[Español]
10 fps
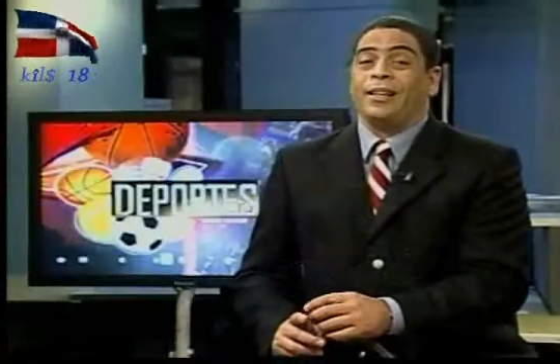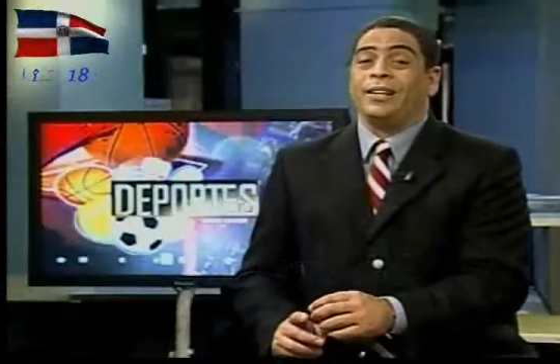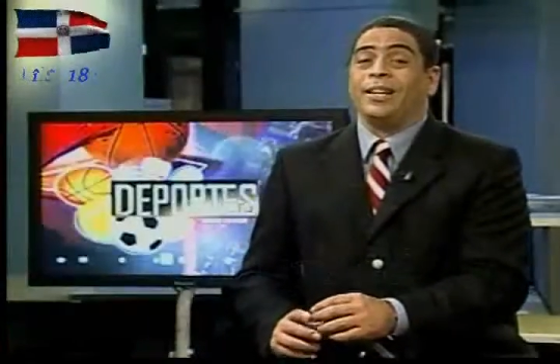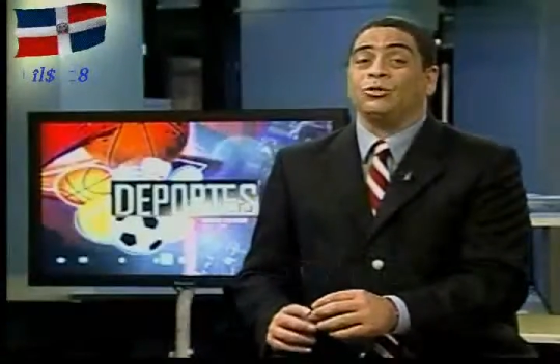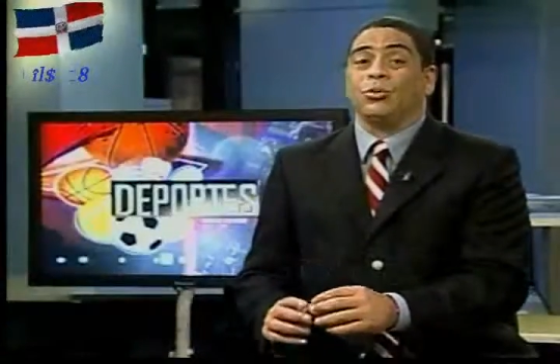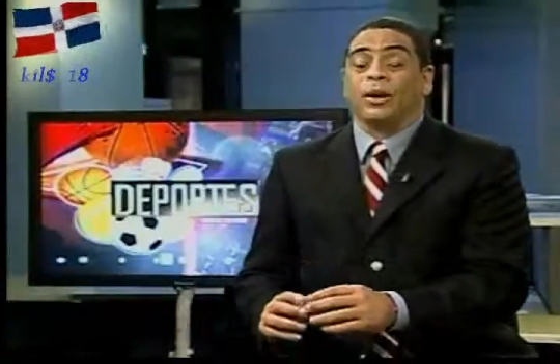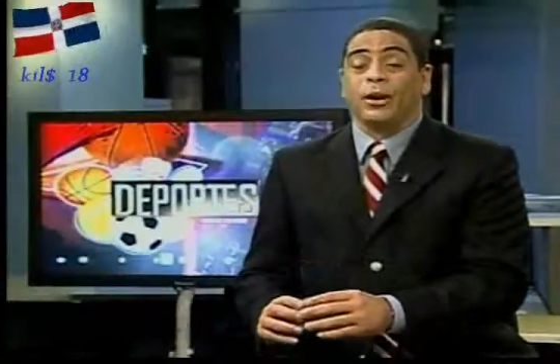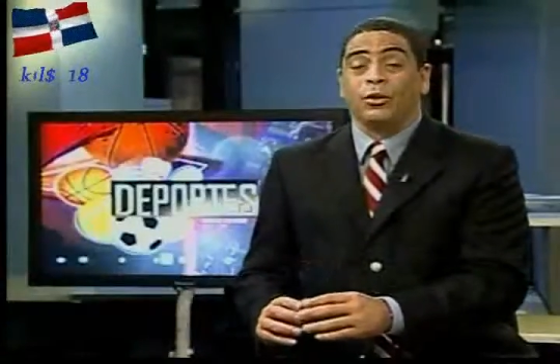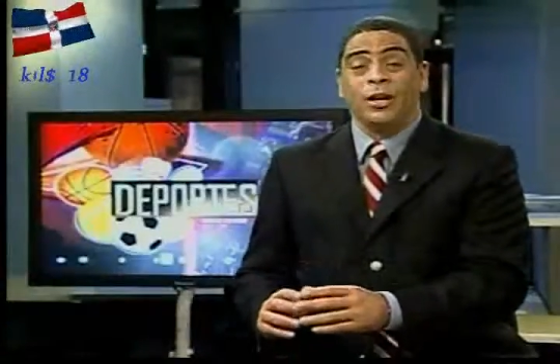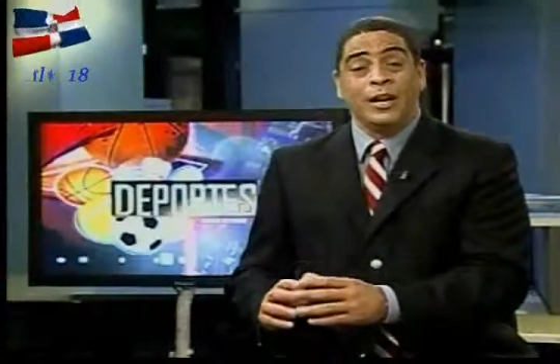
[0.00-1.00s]
Tienen su
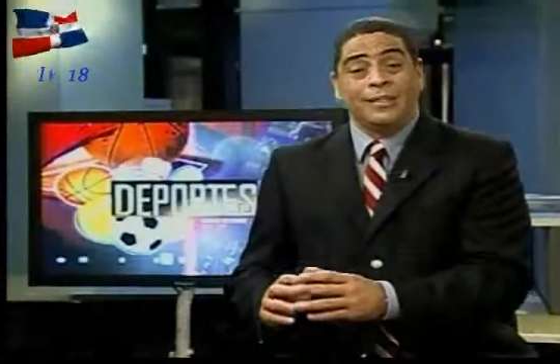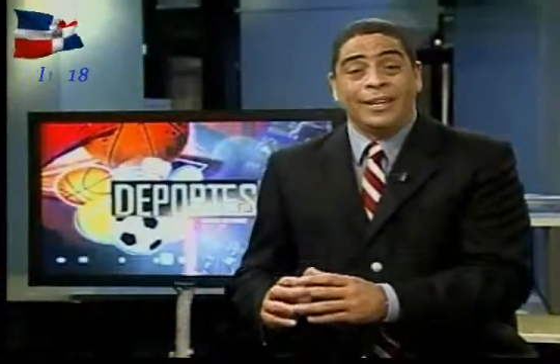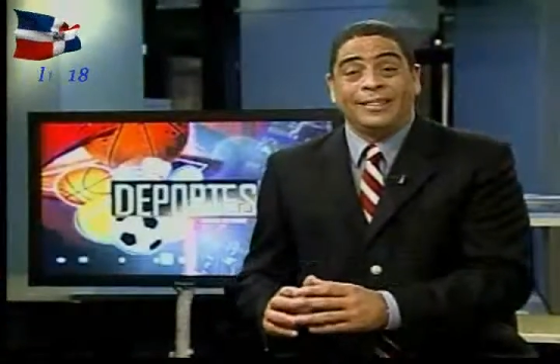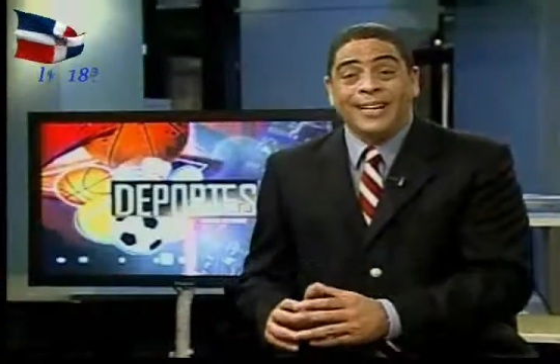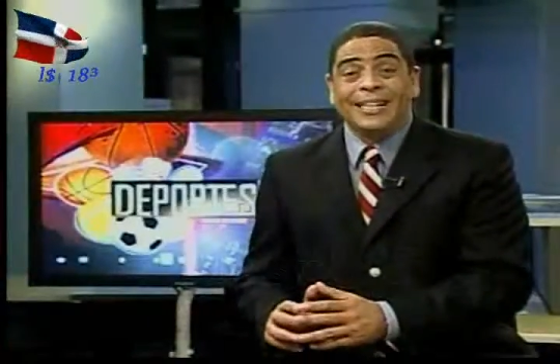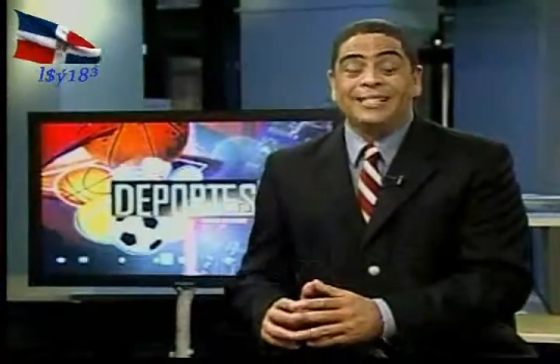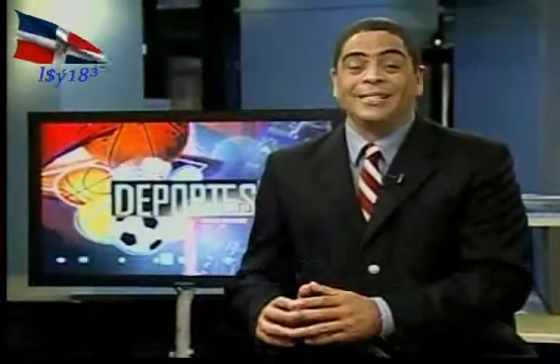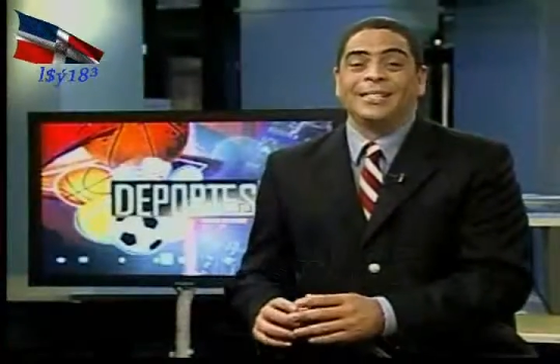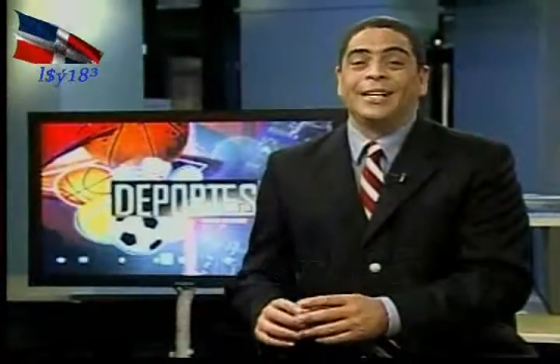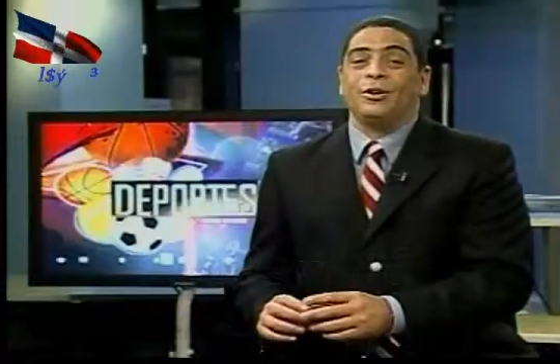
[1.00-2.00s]
récord de 3 y
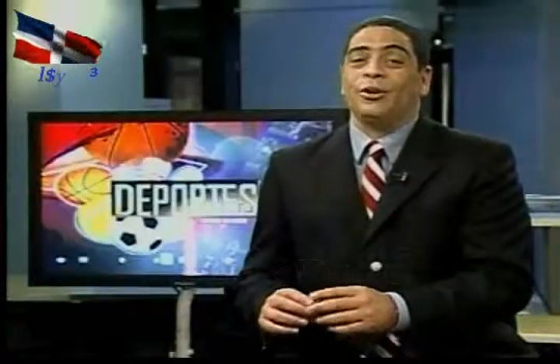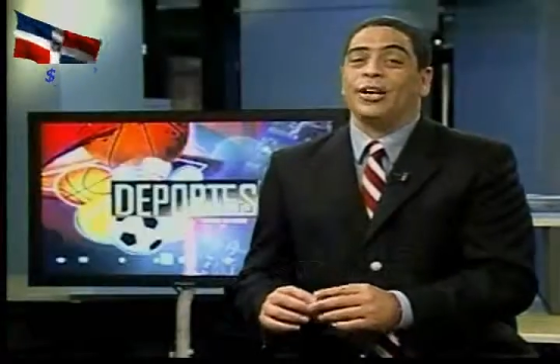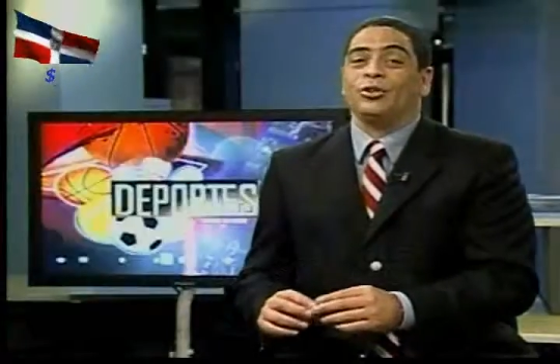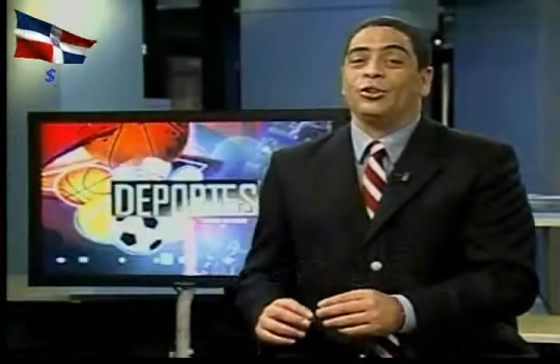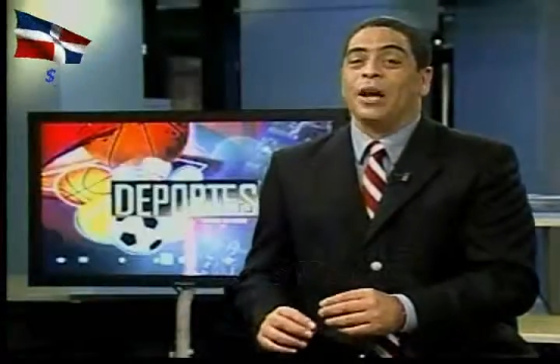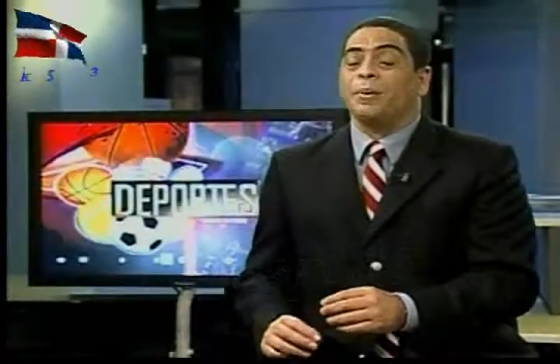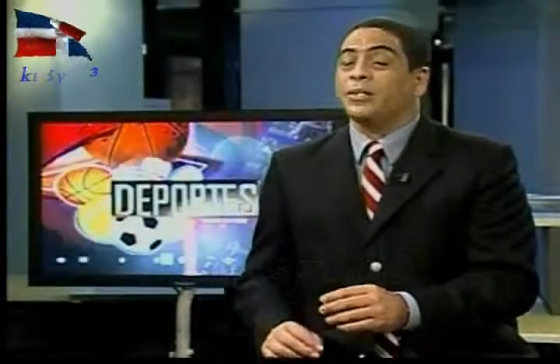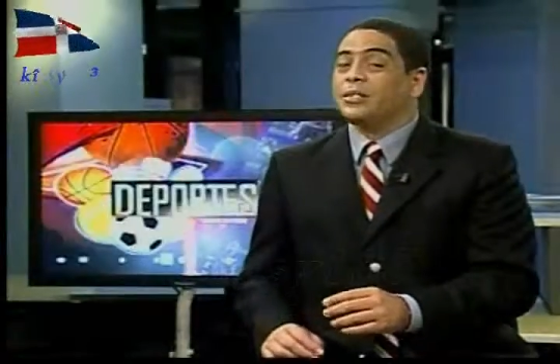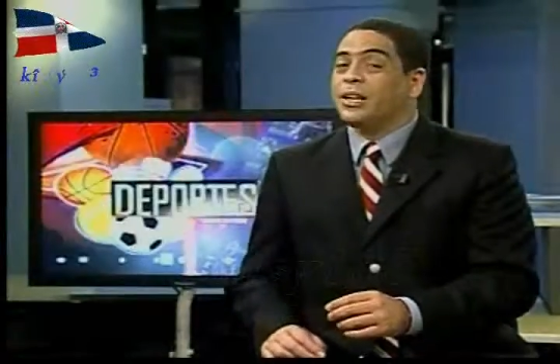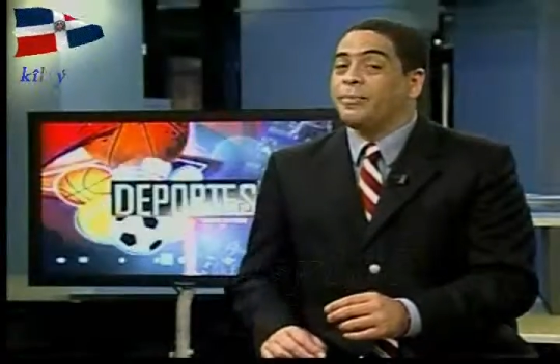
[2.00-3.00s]
0 y esto llama
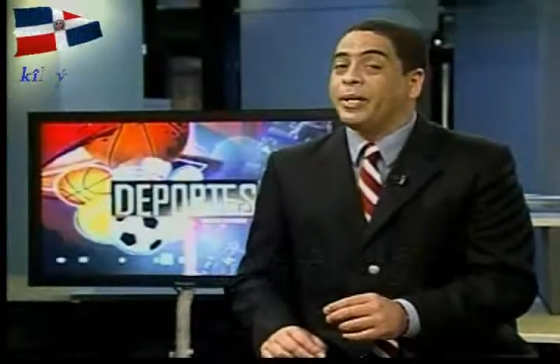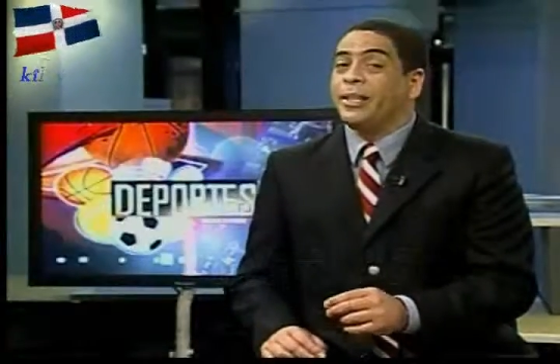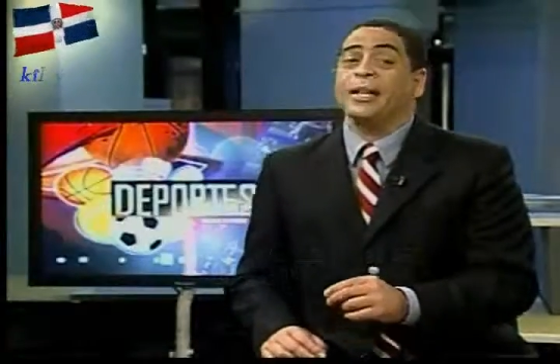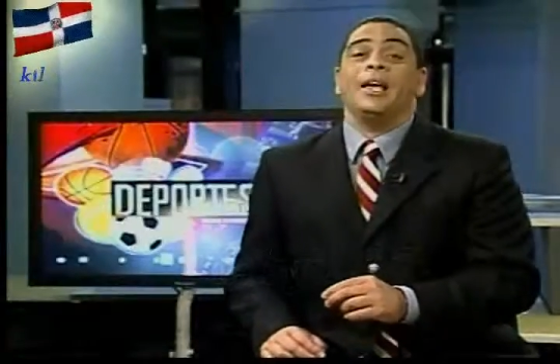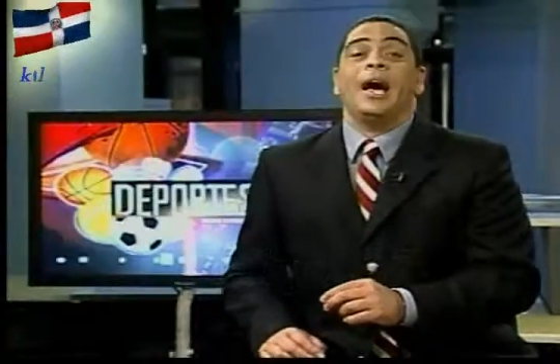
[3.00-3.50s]
sencillamente